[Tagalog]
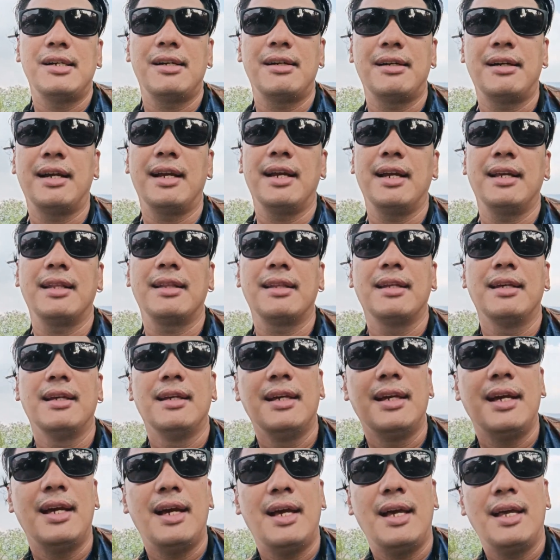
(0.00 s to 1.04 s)
Alright.
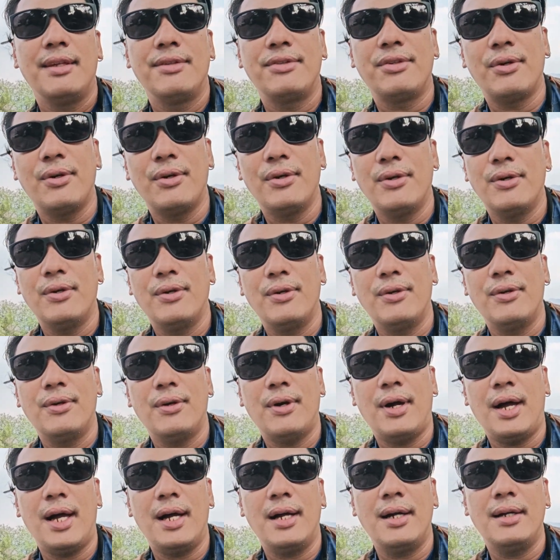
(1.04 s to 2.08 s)
So,
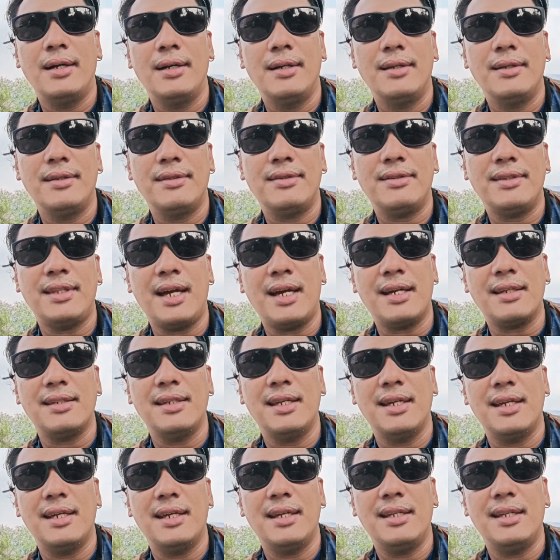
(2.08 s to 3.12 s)
ang stock
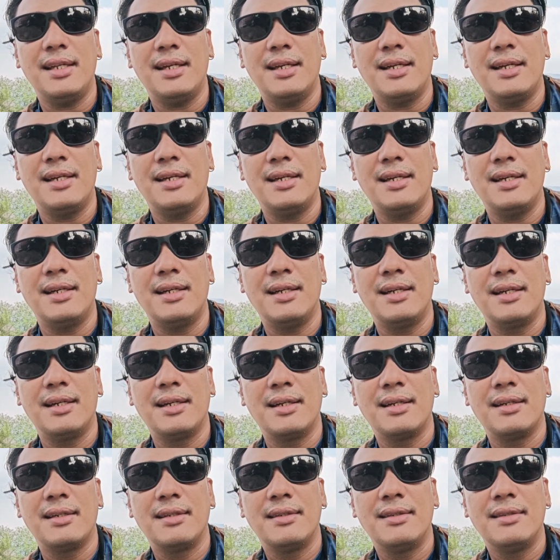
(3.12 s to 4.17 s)
niya na
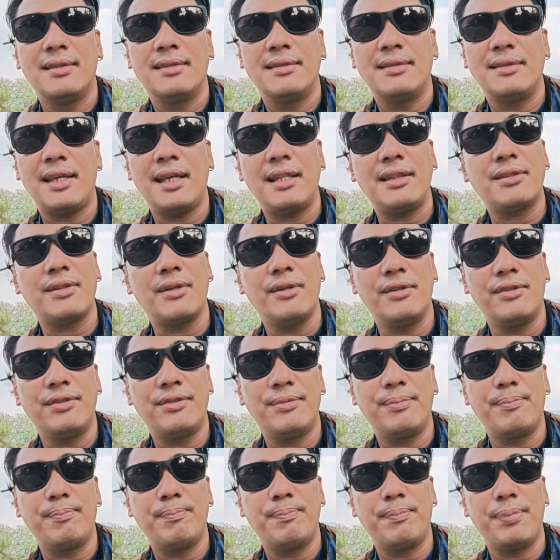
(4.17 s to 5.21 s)
center
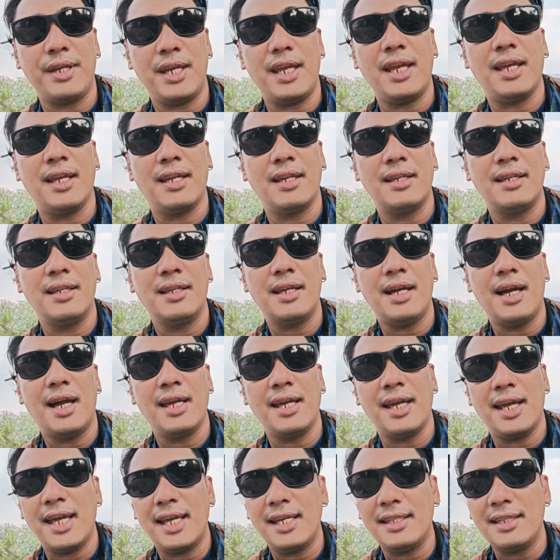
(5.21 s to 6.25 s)
spring
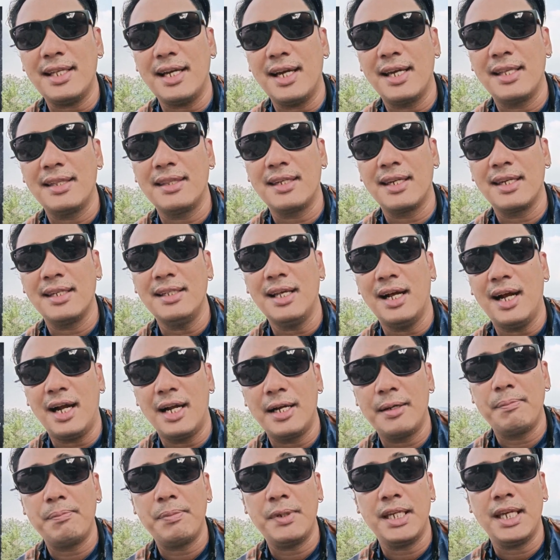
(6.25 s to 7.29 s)
ay 800
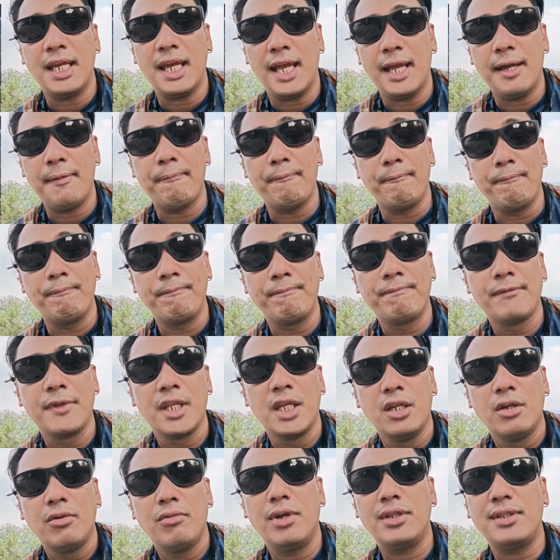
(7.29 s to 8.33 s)
RPM.
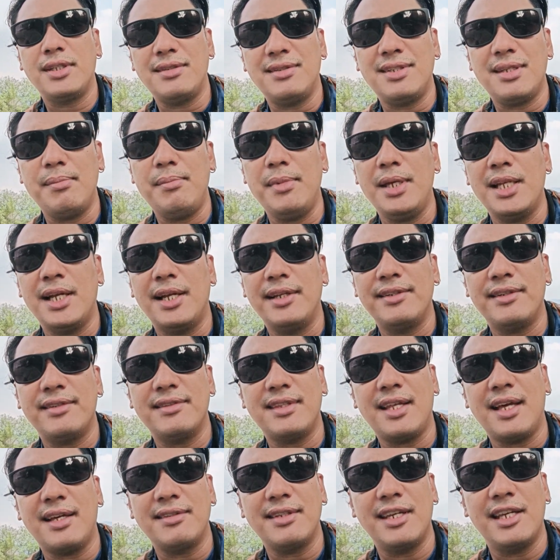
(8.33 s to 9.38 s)
Which is similar sa
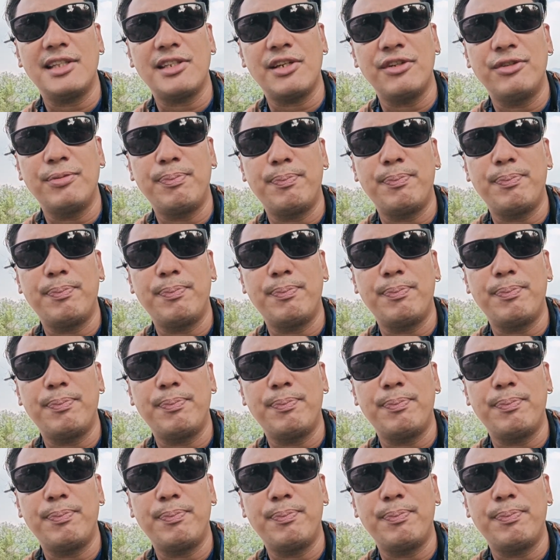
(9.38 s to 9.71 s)
stock center